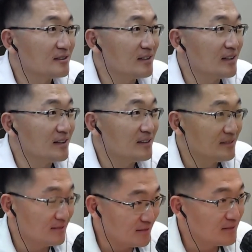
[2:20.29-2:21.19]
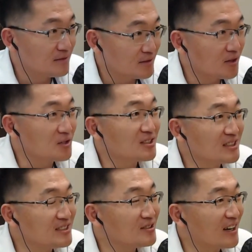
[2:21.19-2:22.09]
예.
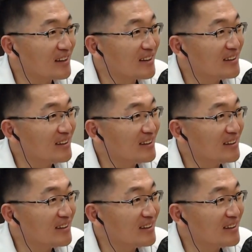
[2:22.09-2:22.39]
결정짓는 것 같아요.